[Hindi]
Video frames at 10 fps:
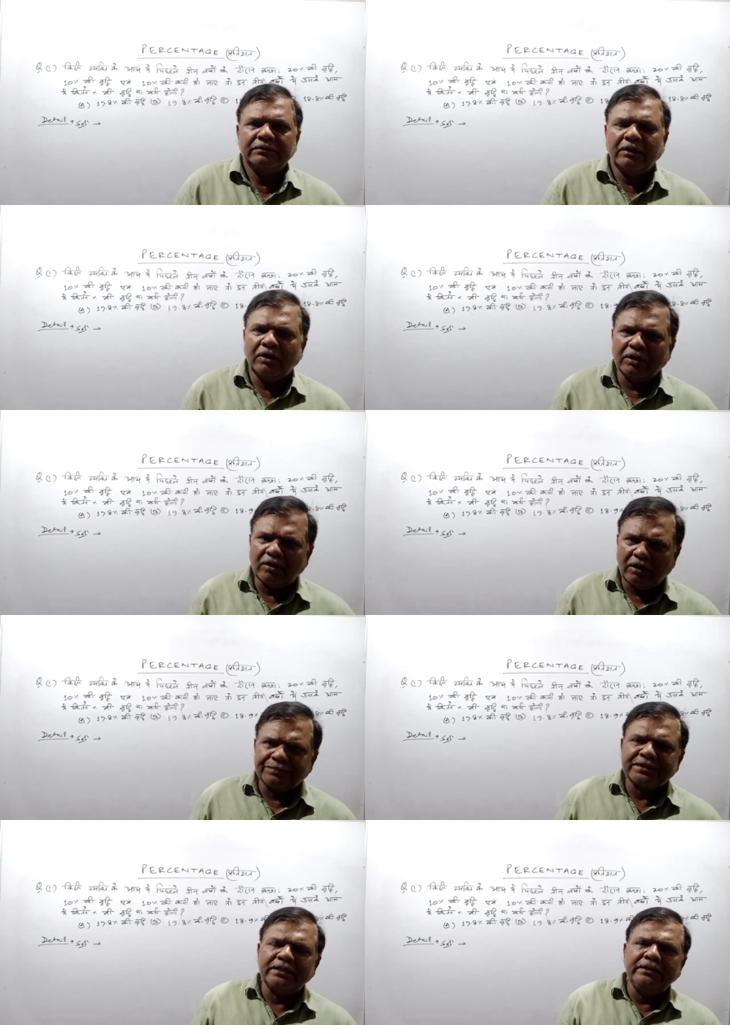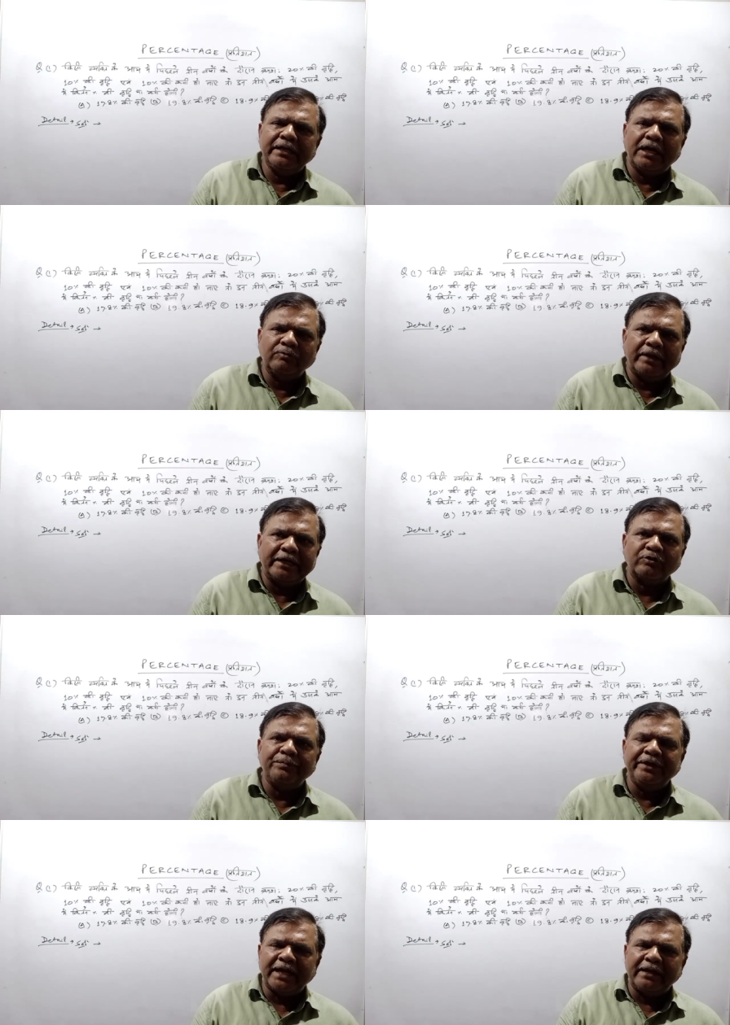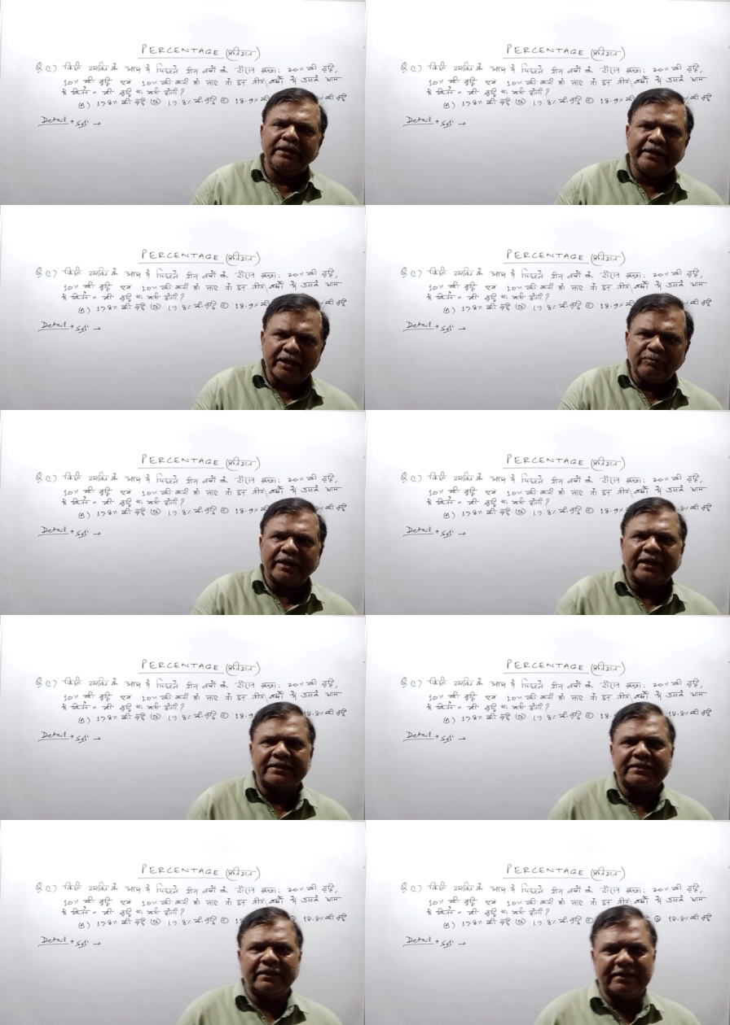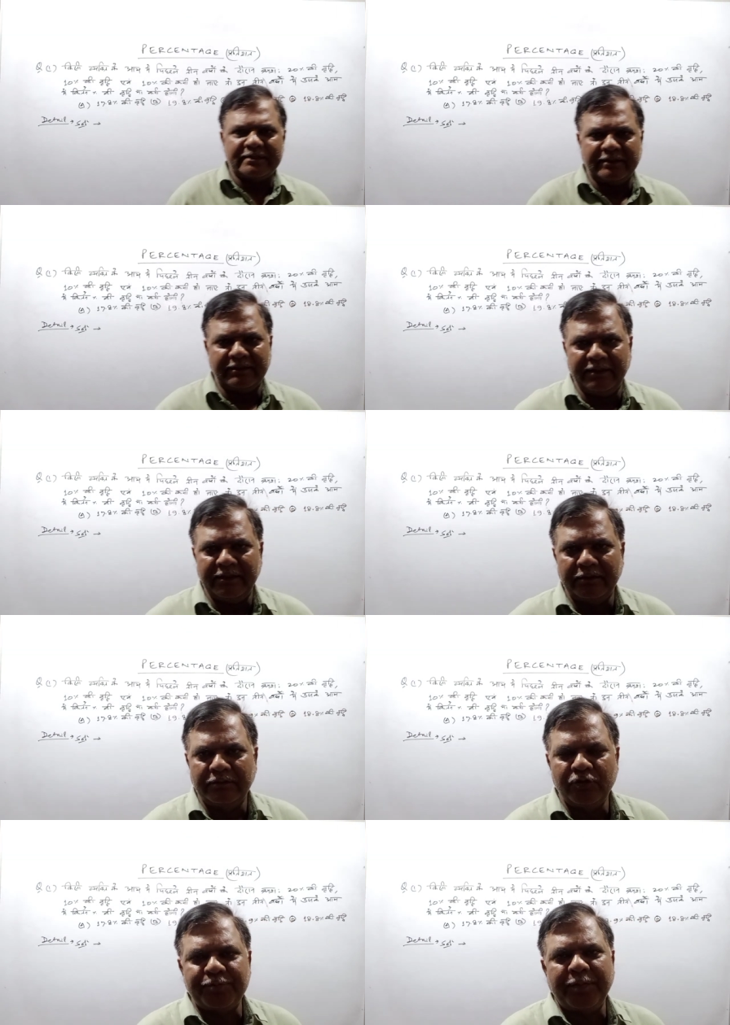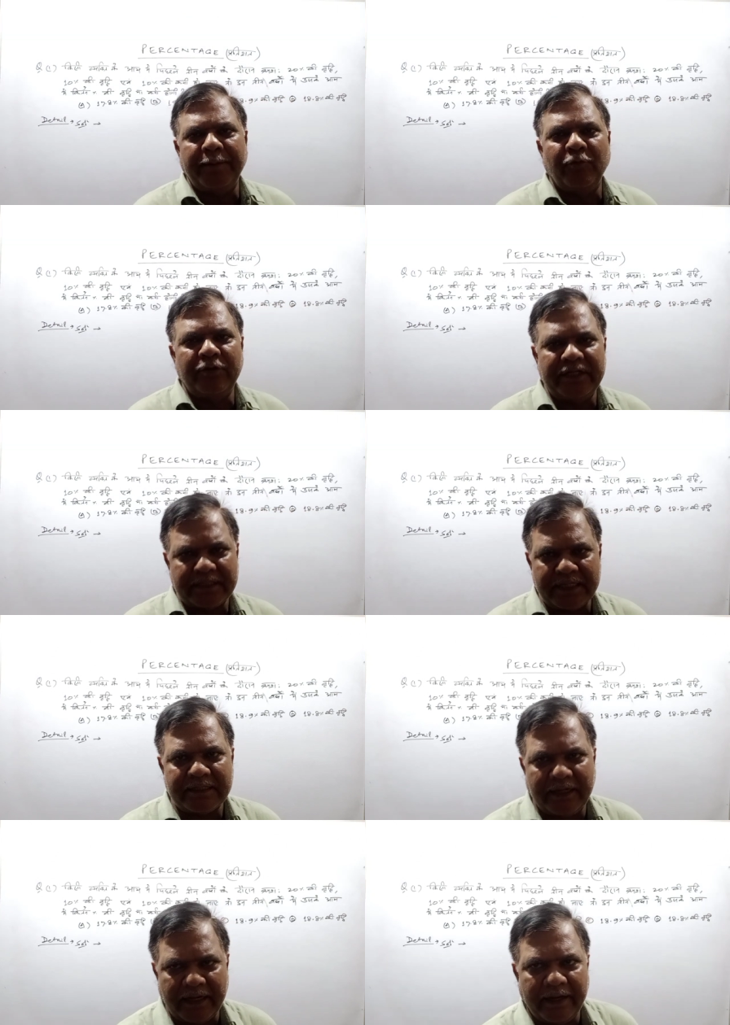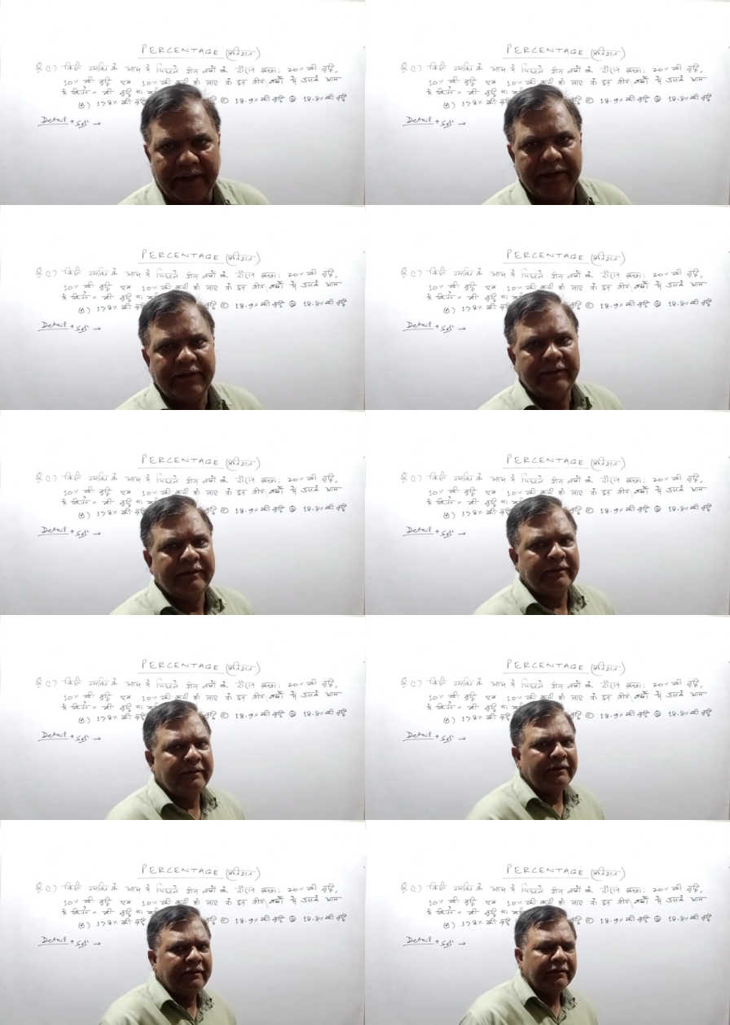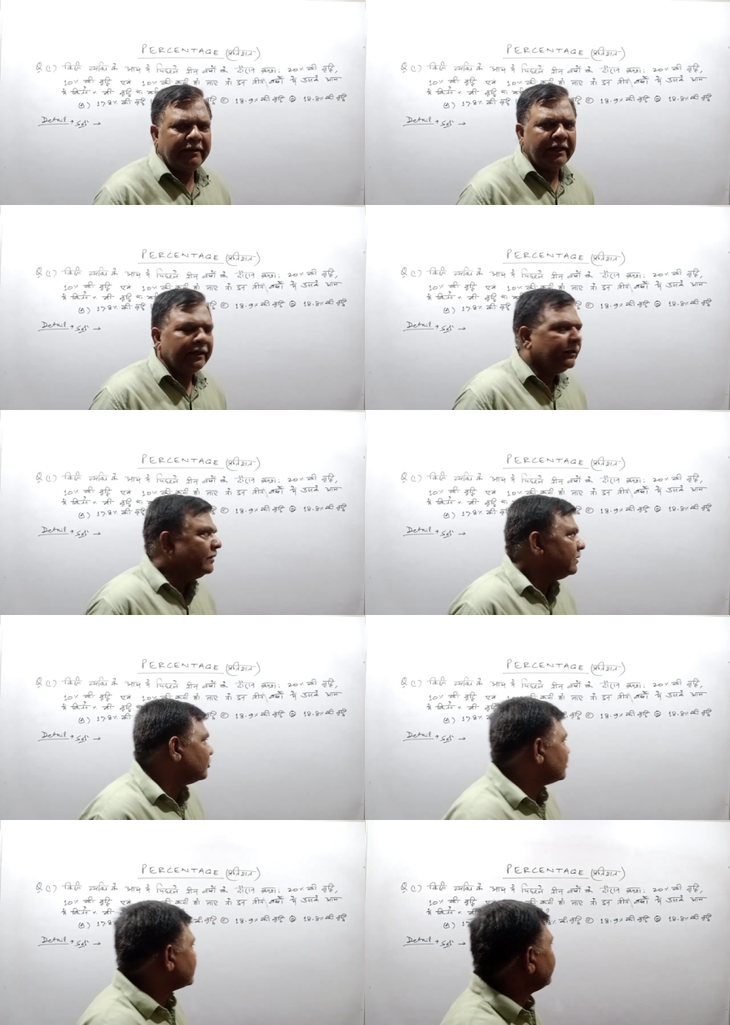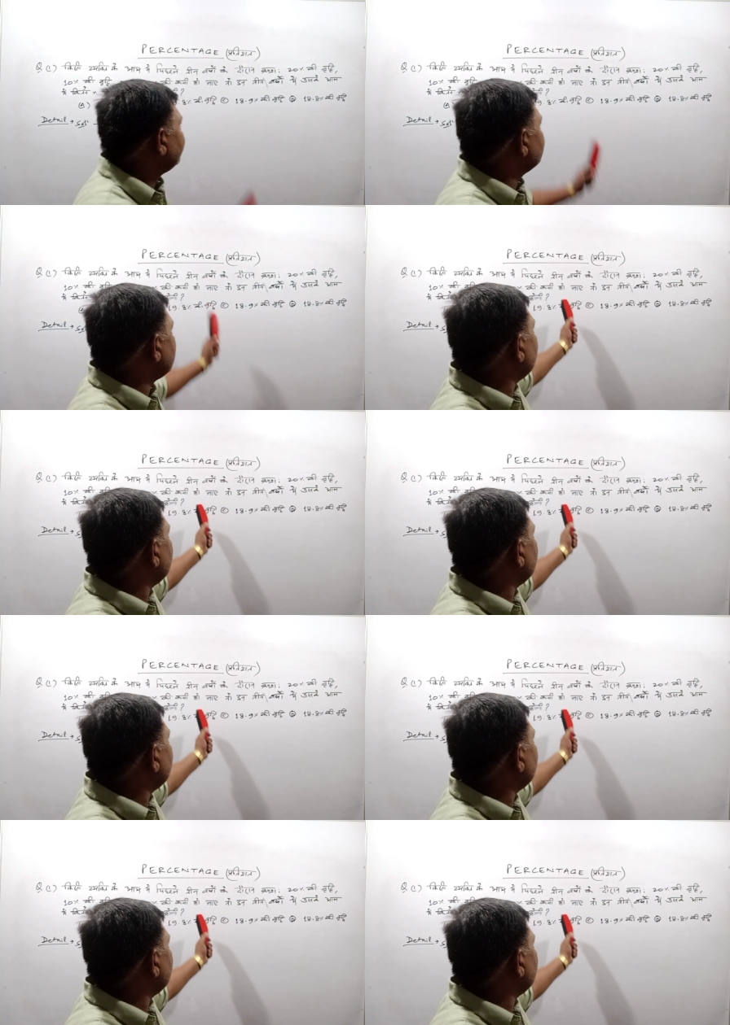और ऑप्शन दिया हुआ है तो बिना लिखे हुए कैसे कर सकते हैं उस पर हम लोग डिस्कस कर लेंगे ठीक है क्वेश्चन पूछा